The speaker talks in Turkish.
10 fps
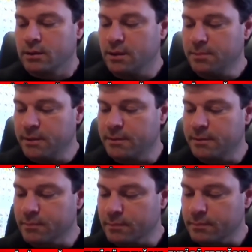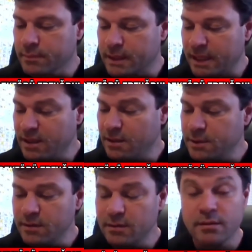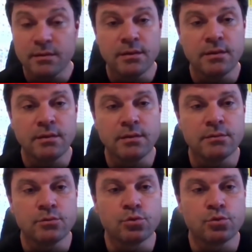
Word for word: Tabii genel bir e,